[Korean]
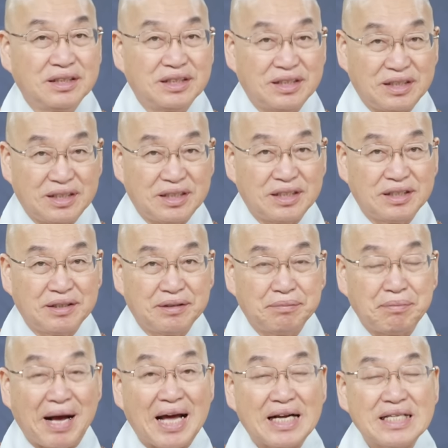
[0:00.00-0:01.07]
에,
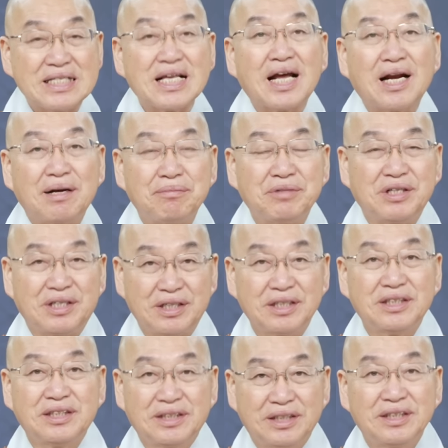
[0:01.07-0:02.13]
많은 사람을
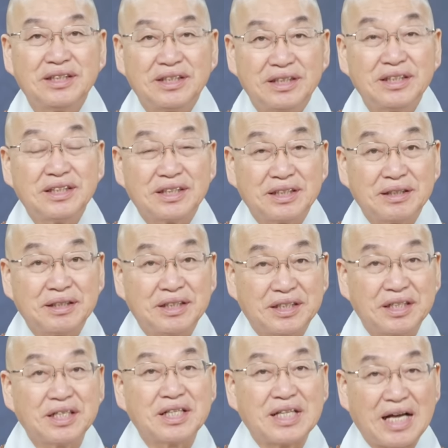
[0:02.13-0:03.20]

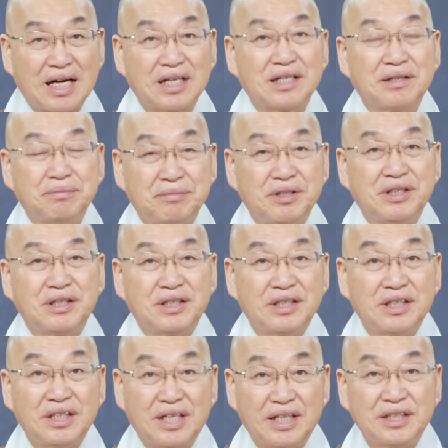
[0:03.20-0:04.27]
그렇다 그러면
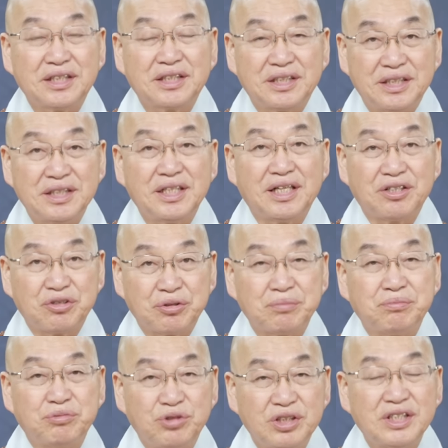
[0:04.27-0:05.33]
내 정신에
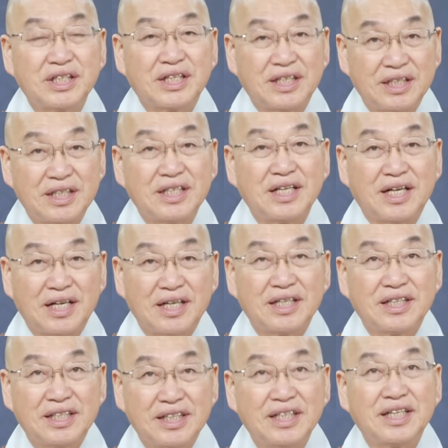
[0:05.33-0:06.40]
좀 문제가 있다.
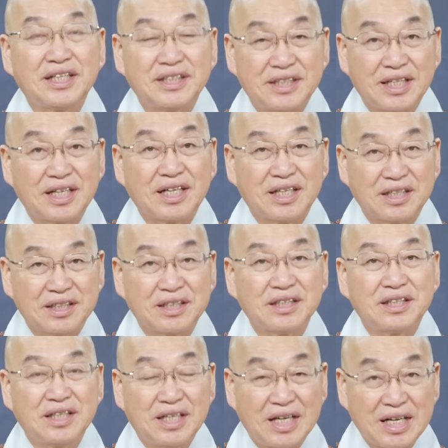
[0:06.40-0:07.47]
이렇게
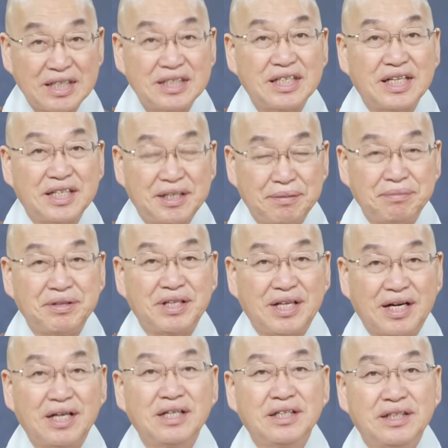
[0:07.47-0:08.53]
생각을 하셔야
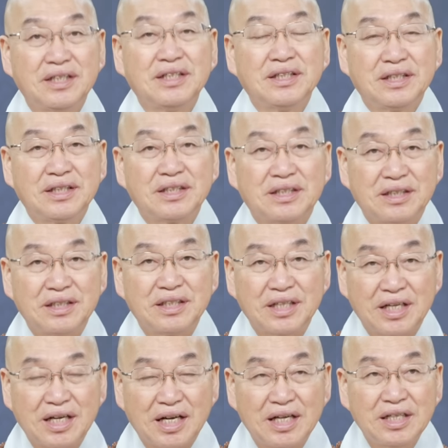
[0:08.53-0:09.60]
됩니다.
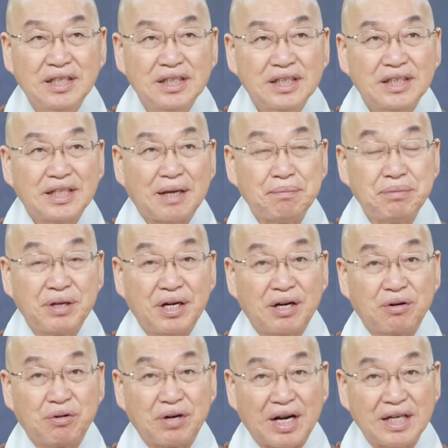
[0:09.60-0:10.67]
그러니까
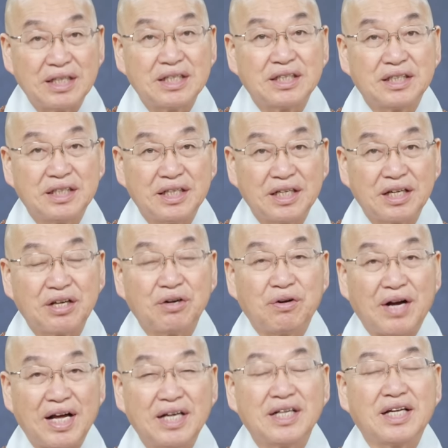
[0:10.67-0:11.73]
남편하고 갈등을
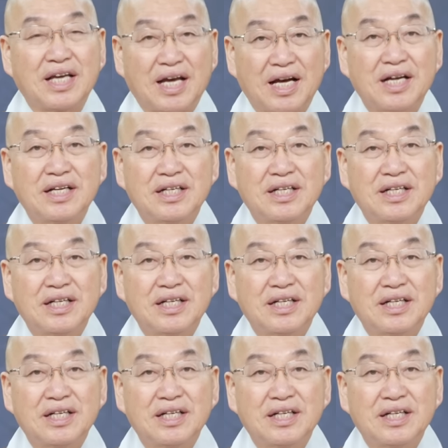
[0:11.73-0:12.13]
일으키고 하는 게